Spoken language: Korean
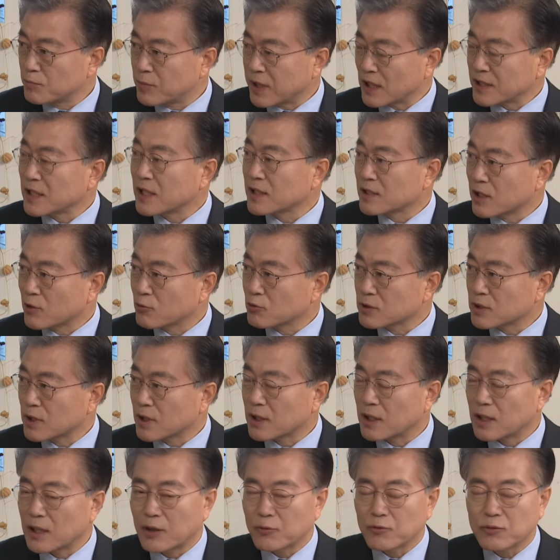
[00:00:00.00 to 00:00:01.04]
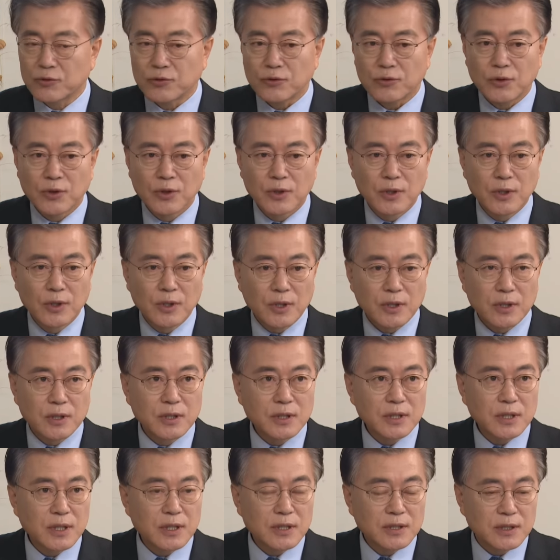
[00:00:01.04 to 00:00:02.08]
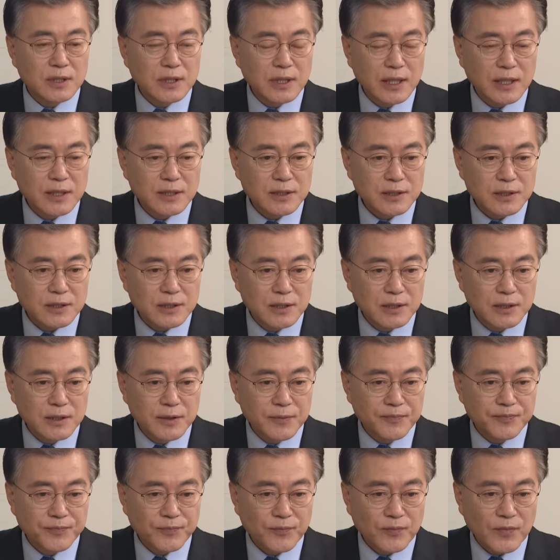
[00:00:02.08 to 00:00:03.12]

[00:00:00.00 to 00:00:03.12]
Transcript: 방향이라고 생각하고요. 거기에 더해서